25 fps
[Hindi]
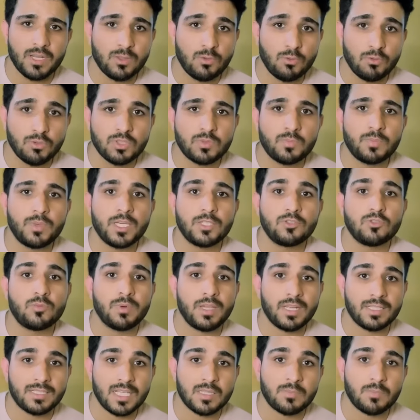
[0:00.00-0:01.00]
मेरे दोस्त भी है जो
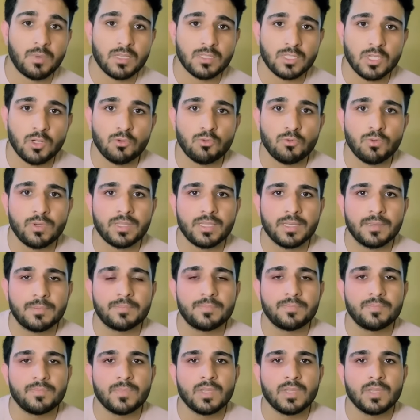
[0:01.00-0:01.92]
मेरे साथ पास आउट हुए थे